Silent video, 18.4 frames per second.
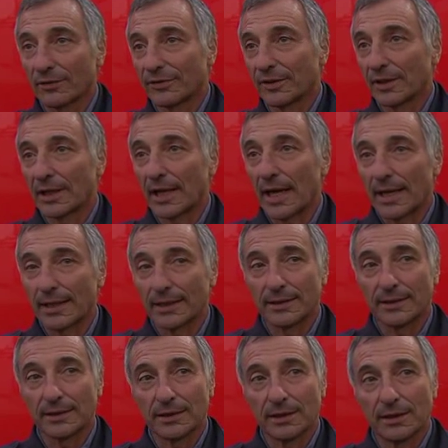alla
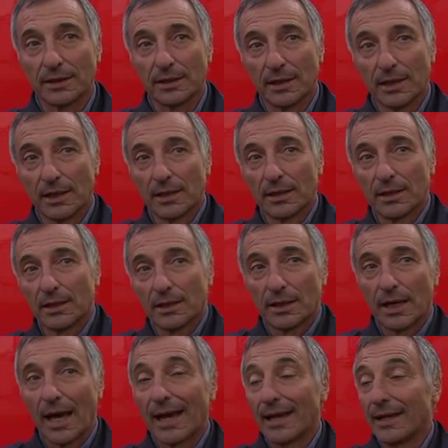Ferrari di
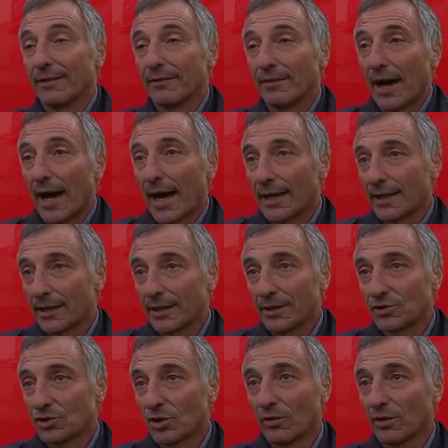
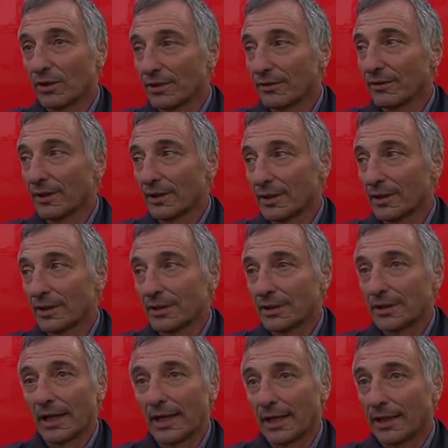allevare giovani eh,
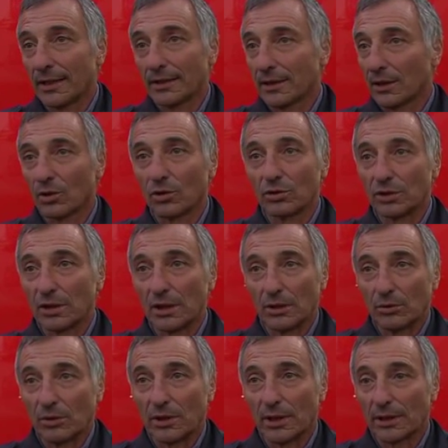talenti
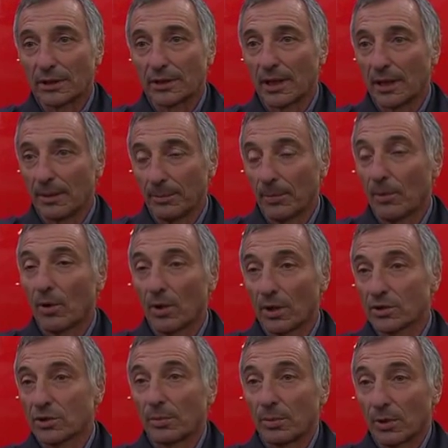continui nel tempo
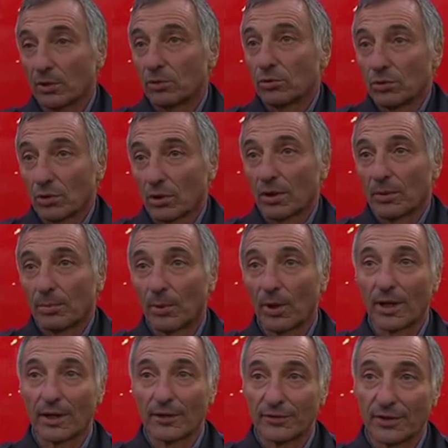e soprattutto che
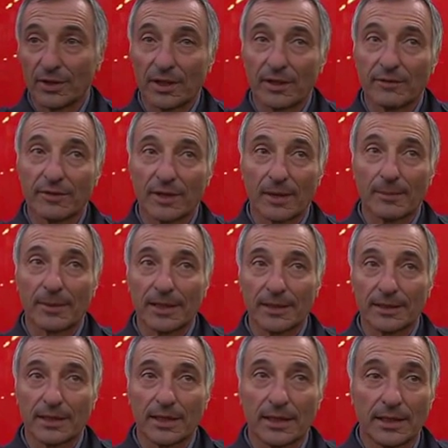poi alla fine
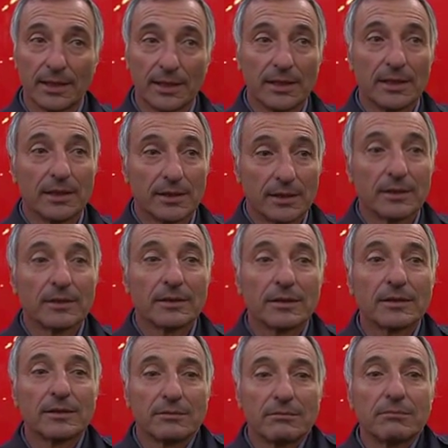veramente
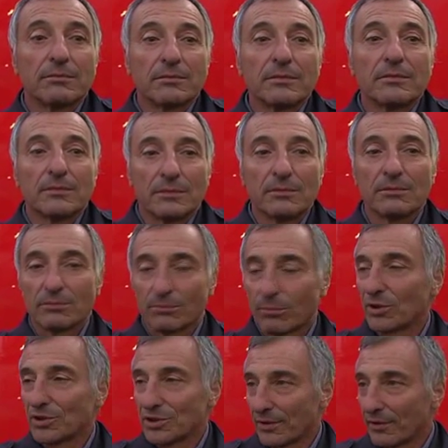
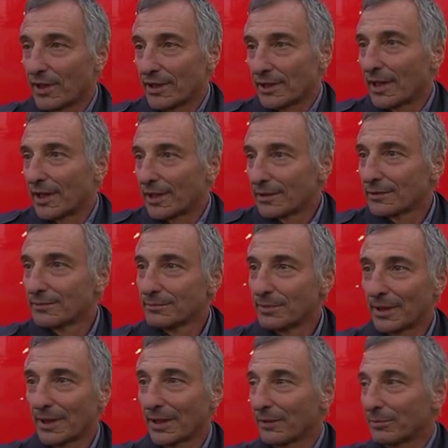poi si veda,
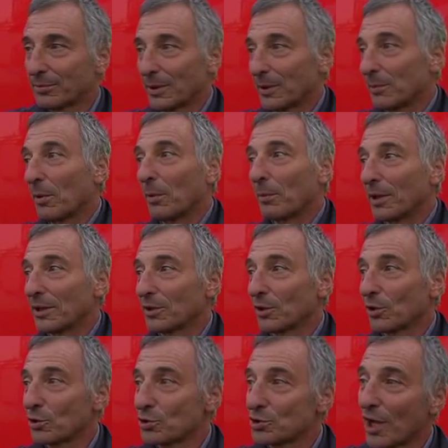perché per il
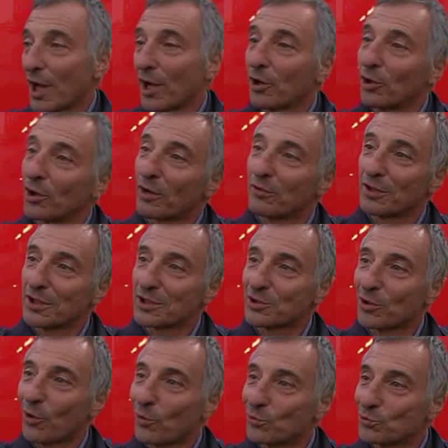momento non si è ancora
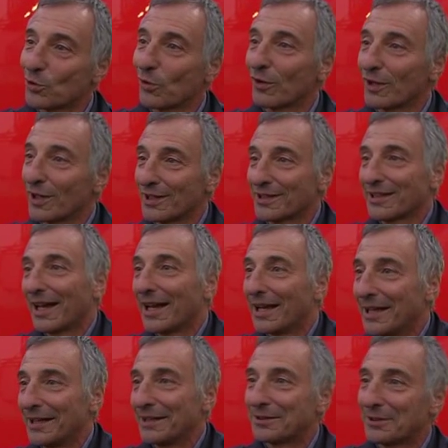visto un giovane
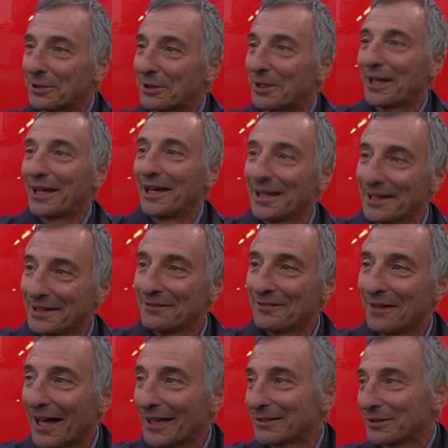talento che è
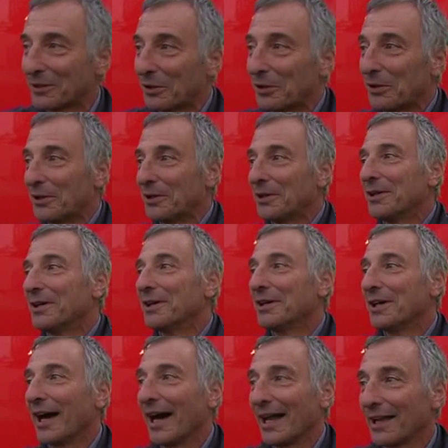arrivato
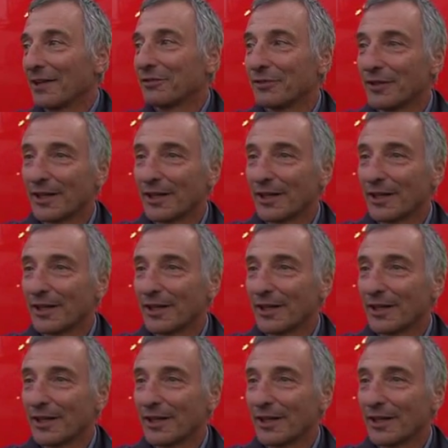alla